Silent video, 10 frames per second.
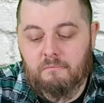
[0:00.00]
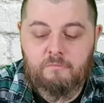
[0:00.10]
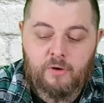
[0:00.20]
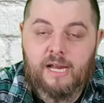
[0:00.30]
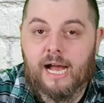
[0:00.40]

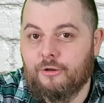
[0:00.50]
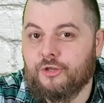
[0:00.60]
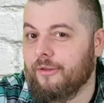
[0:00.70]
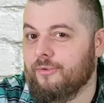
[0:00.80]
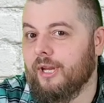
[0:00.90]
Von der
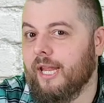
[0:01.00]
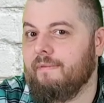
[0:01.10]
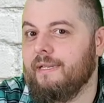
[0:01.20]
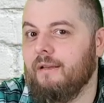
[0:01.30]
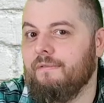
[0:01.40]
Einschätzung her,
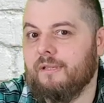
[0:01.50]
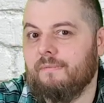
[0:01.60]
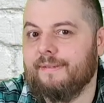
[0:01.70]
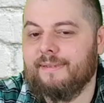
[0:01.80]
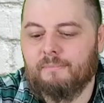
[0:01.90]
wenn ihr wisst,
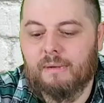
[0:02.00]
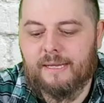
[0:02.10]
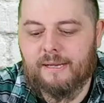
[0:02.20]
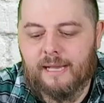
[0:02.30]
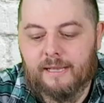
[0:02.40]
was ich
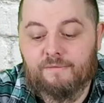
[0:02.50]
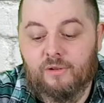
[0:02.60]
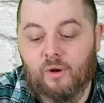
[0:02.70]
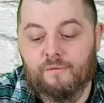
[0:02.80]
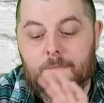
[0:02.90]
meine. Ja, ich,
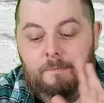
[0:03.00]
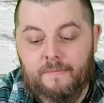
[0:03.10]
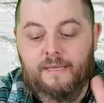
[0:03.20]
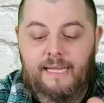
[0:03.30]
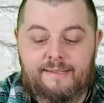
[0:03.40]
ich hoffe,
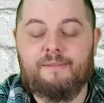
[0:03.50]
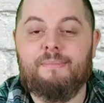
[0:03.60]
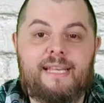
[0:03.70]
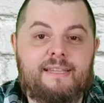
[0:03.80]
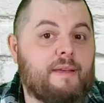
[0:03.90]
dass ich
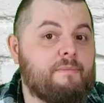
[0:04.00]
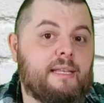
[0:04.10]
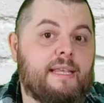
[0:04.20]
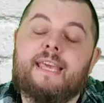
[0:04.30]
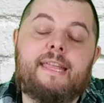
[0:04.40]
mich jetzt bei.
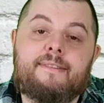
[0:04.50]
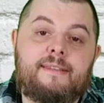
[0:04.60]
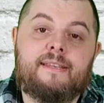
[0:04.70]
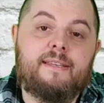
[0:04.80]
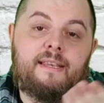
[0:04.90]
Ich, kenne es
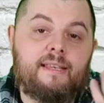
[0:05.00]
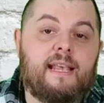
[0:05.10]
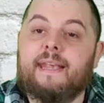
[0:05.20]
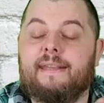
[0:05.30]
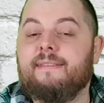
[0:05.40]
nicht. Ich, ich,
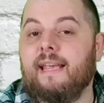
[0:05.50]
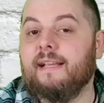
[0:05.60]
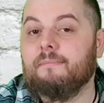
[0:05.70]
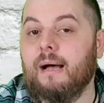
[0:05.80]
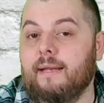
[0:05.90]
ich kenn's
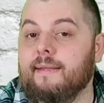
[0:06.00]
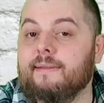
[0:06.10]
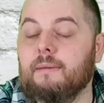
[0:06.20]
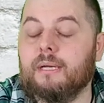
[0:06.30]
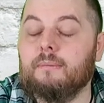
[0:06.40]
erstmalig, ist
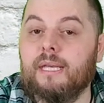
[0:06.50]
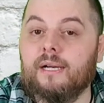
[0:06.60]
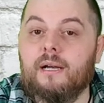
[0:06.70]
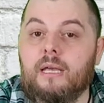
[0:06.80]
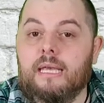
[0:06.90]
eine
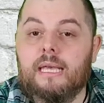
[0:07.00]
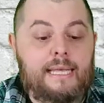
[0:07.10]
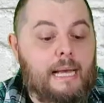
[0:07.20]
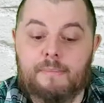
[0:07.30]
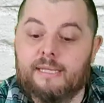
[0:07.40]
Premiere.
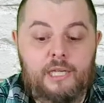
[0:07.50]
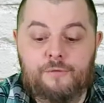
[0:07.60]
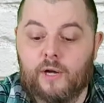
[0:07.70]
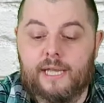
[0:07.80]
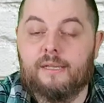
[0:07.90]
Ich habe mich nicht
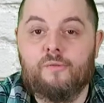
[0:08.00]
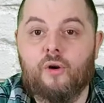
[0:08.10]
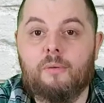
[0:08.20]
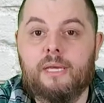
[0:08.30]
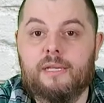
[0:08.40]
vorher
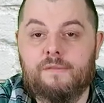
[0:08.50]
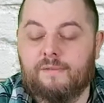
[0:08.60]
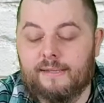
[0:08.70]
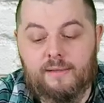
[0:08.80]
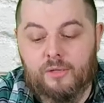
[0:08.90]
informiert. Ich
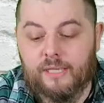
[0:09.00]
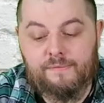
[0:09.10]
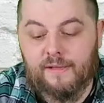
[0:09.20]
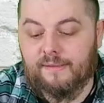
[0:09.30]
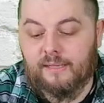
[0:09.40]
weiß auch nicht,
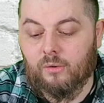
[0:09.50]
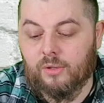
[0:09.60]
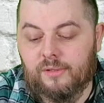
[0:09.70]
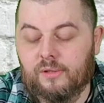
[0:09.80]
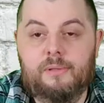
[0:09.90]
was da
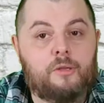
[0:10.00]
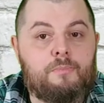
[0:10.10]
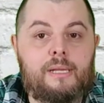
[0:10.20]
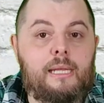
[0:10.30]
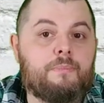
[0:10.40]
los ist, ob das
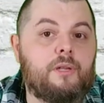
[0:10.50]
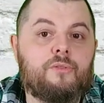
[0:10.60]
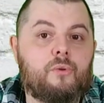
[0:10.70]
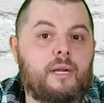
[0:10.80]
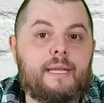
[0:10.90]
beliebt
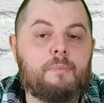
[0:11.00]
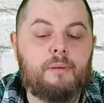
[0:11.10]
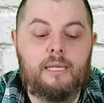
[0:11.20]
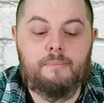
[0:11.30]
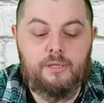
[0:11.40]
ist oder nicht
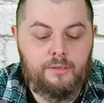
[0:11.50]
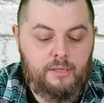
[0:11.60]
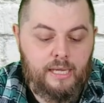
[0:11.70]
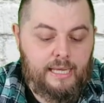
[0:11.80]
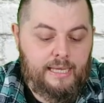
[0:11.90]
beliebt ist.
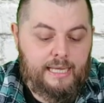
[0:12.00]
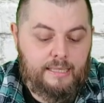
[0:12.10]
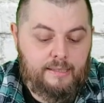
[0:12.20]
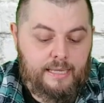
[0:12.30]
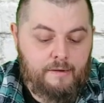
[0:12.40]
Ich
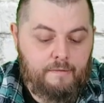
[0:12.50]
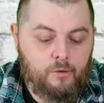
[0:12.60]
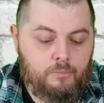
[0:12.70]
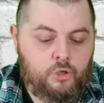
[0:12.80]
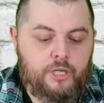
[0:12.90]
hatte das einfach
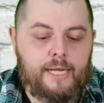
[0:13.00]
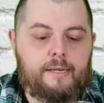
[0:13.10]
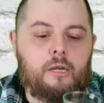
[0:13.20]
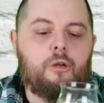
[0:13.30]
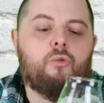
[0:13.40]
nur bestellt.
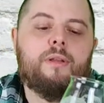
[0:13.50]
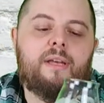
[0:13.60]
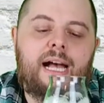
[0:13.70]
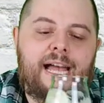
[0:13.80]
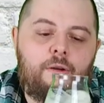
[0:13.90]
Nur jetzt
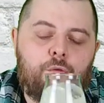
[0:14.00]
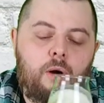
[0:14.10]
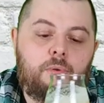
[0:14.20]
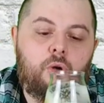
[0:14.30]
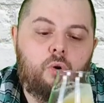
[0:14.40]
rein
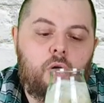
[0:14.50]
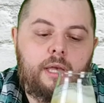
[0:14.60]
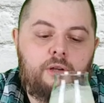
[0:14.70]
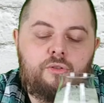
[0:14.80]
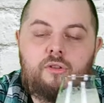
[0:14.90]
vom Geruch
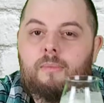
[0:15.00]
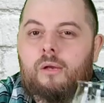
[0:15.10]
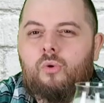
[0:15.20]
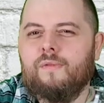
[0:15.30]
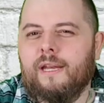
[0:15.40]
her. Das ist immer
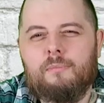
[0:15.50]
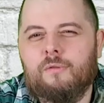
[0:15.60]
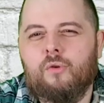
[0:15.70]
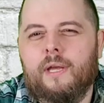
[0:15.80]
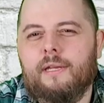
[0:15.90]
gut, wenn ich mich
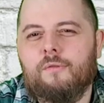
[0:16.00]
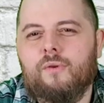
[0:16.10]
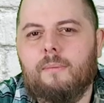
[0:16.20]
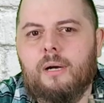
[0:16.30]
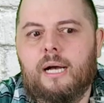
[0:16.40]
vorher nicht
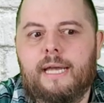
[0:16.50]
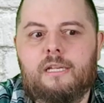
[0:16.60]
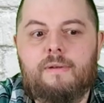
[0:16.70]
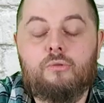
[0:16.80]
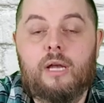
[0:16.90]

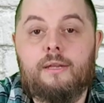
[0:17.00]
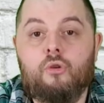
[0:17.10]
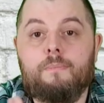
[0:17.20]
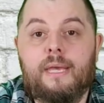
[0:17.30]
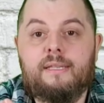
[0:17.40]
vorbereite, weil so kann ich
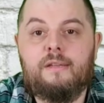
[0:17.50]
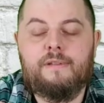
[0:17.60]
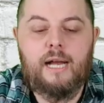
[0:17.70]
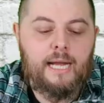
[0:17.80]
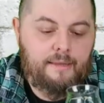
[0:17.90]
objektiv
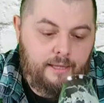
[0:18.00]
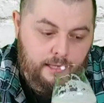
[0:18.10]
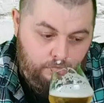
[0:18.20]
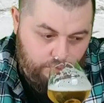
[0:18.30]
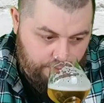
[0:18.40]
da
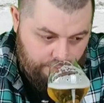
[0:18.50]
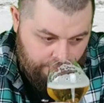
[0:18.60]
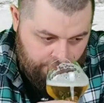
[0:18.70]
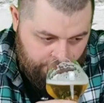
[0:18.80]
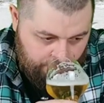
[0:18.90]
rangehen und
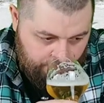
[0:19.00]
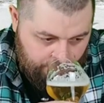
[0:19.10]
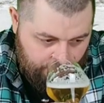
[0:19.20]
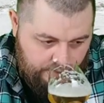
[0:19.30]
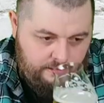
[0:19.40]

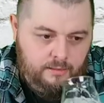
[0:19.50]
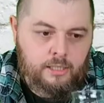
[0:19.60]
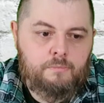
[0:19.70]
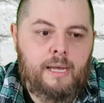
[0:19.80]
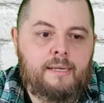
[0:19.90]
das
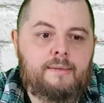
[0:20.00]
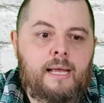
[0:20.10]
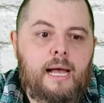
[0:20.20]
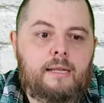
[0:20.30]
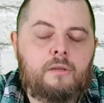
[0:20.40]
riecht meines
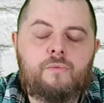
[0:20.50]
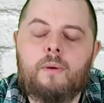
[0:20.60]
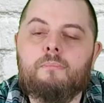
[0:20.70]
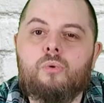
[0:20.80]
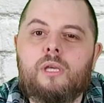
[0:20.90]
Erachtens
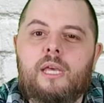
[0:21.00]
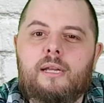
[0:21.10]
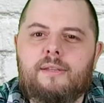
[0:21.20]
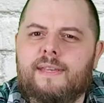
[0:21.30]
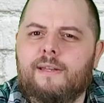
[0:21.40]
vom Bouquet her
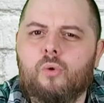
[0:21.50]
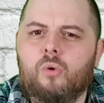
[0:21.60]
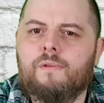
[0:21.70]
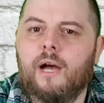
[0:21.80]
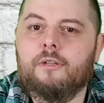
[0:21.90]
tatsächlich
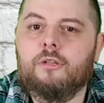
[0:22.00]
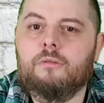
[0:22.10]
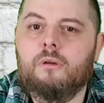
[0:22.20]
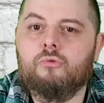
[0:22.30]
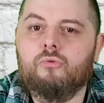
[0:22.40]
hochwertig.
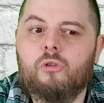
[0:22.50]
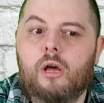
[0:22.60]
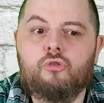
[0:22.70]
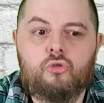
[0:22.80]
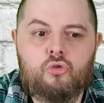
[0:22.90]
Also da
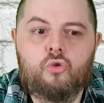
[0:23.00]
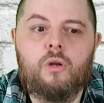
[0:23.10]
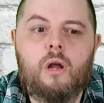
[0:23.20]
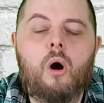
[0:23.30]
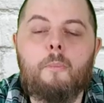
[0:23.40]
ist ein
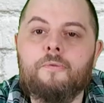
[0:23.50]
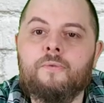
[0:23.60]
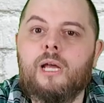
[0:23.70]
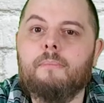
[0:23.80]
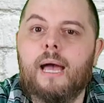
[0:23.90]
schöner
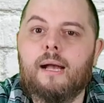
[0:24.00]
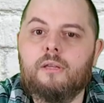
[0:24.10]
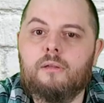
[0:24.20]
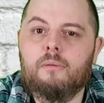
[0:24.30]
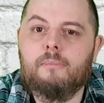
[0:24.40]
Hopfen, der merkt,
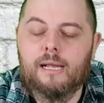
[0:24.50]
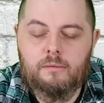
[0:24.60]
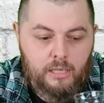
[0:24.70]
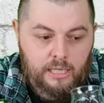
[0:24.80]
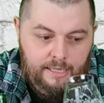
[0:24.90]
den, den merkt
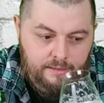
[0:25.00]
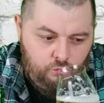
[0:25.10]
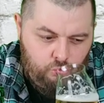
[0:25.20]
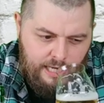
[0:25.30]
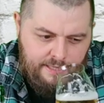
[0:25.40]
man halt, ne,
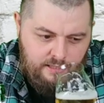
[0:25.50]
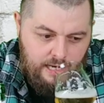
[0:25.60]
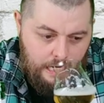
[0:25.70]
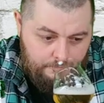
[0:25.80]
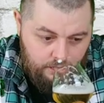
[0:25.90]
schon leichte
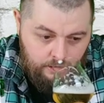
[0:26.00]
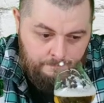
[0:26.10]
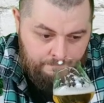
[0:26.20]
Herbe.